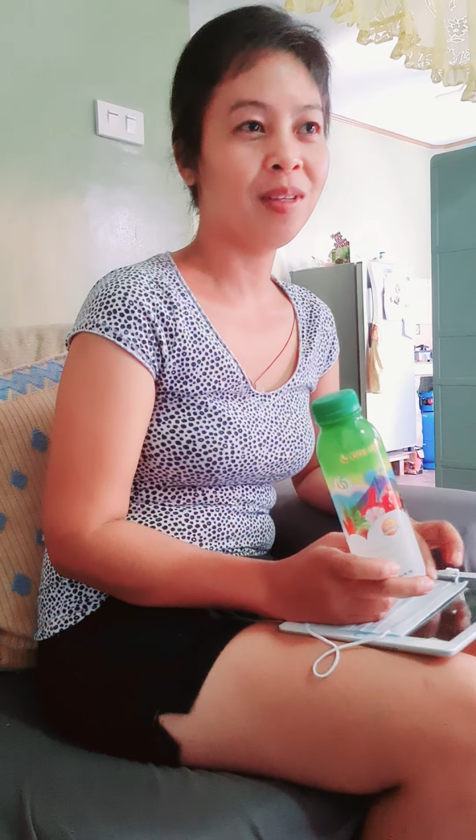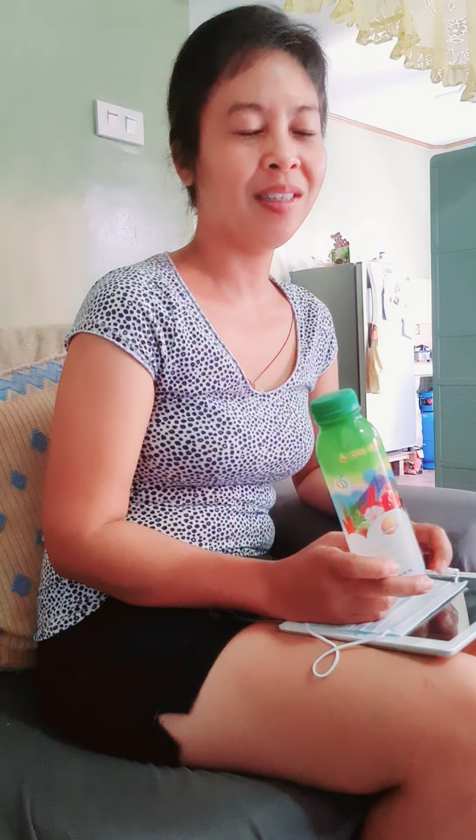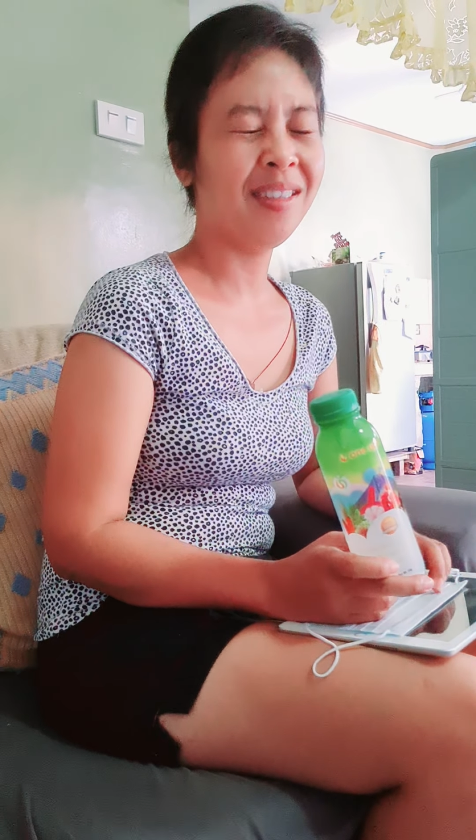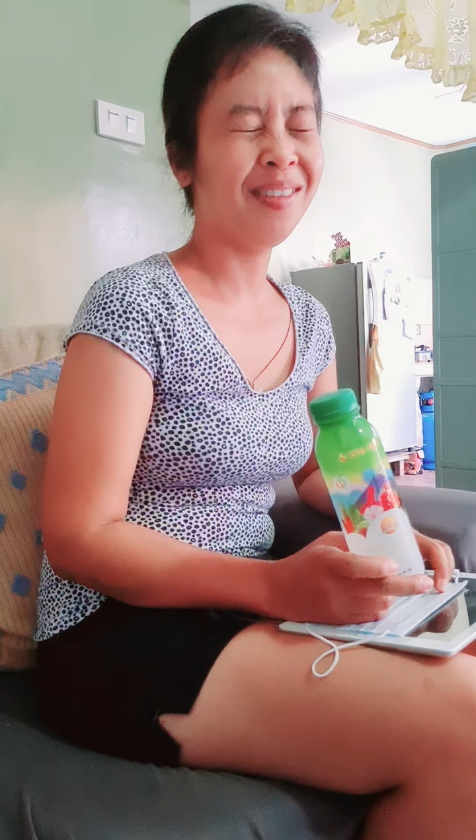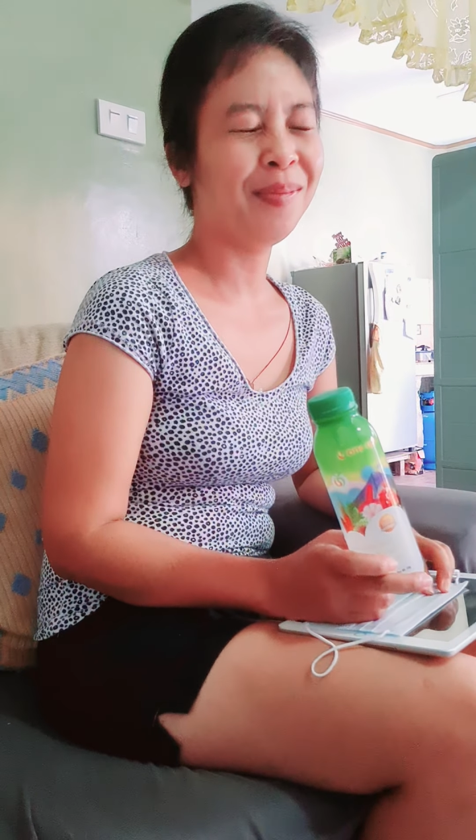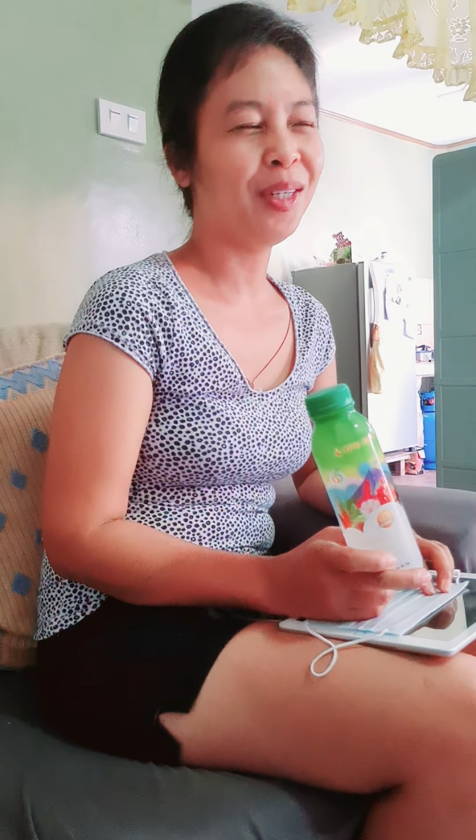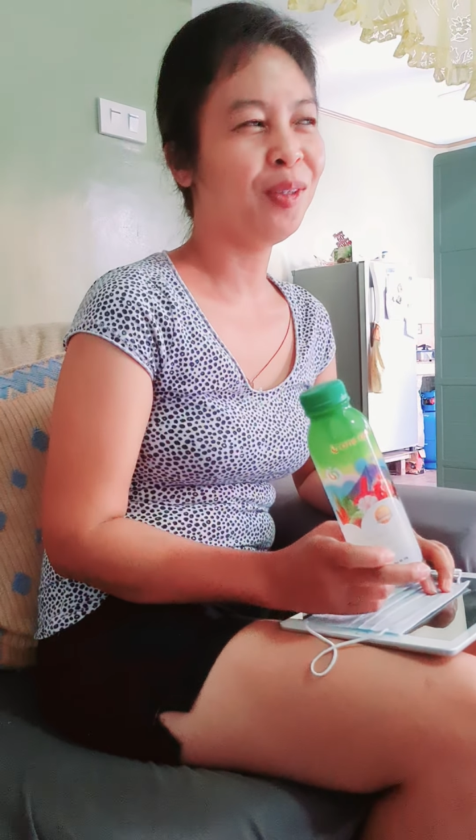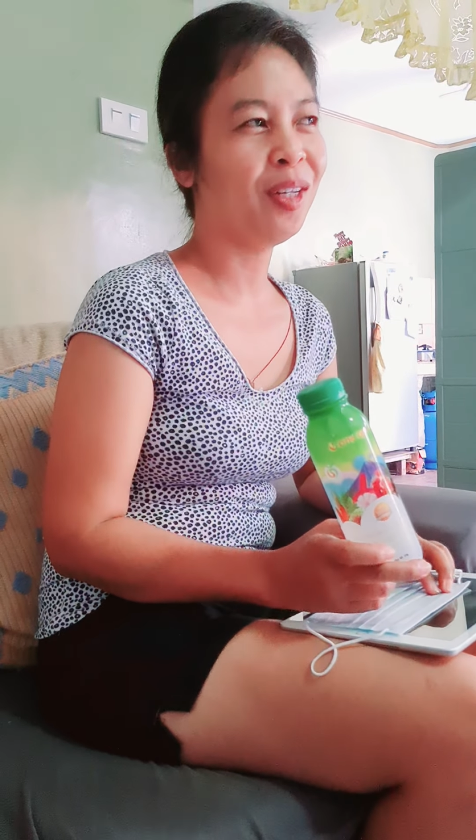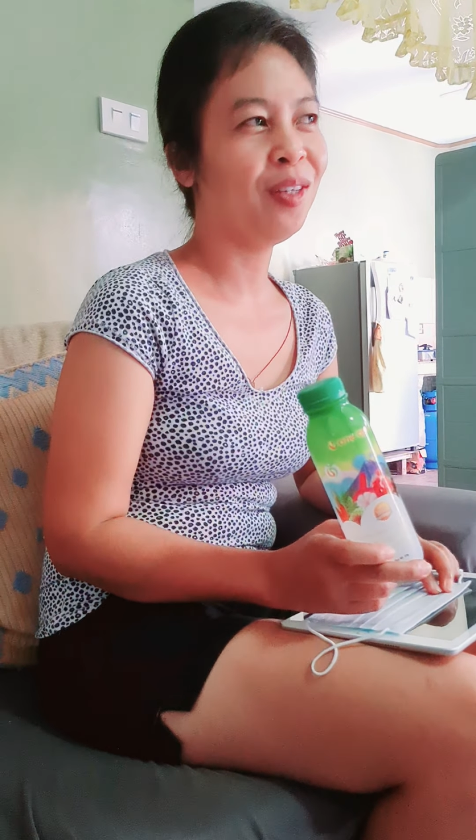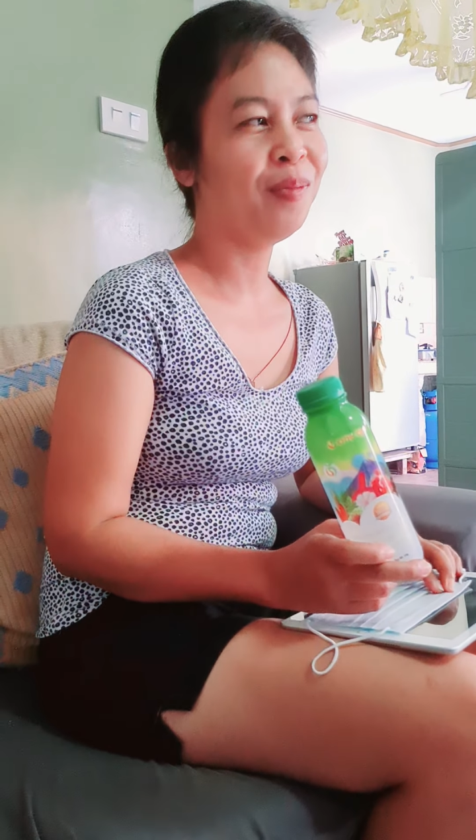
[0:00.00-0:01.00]
uh,
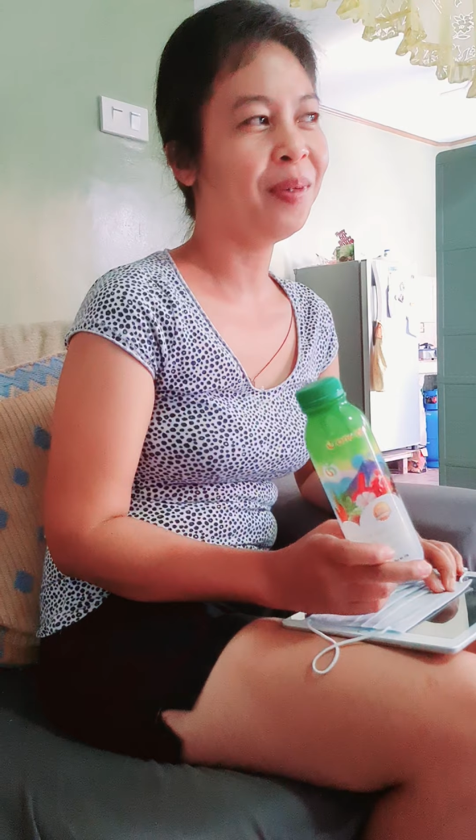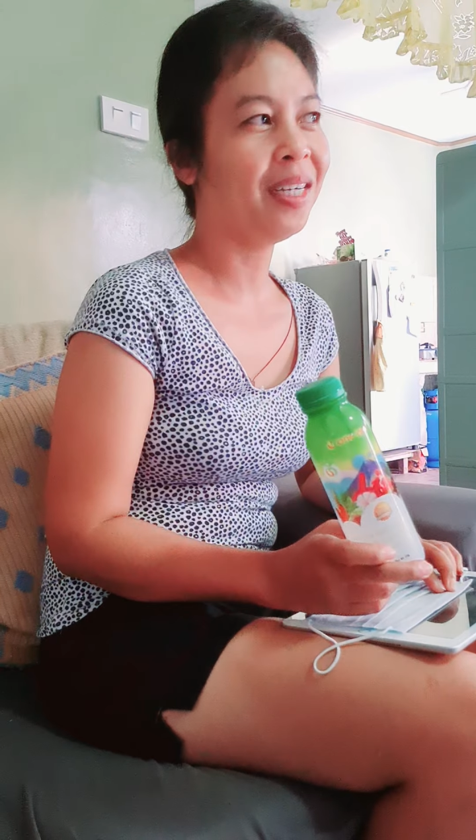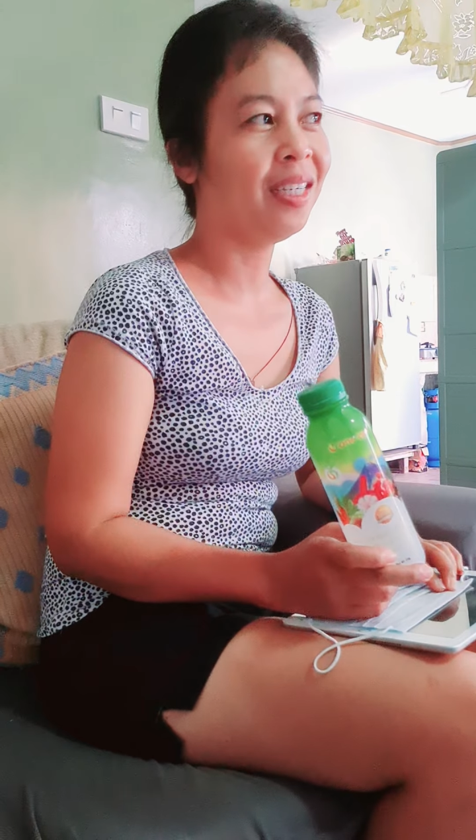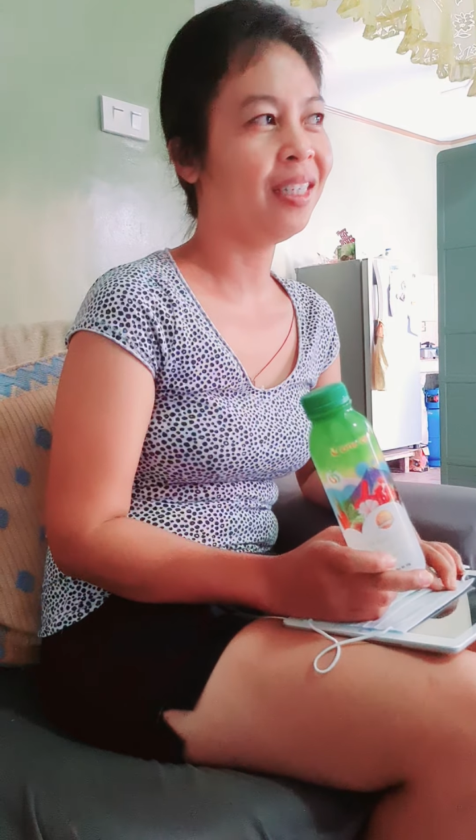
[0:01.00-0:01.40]
ma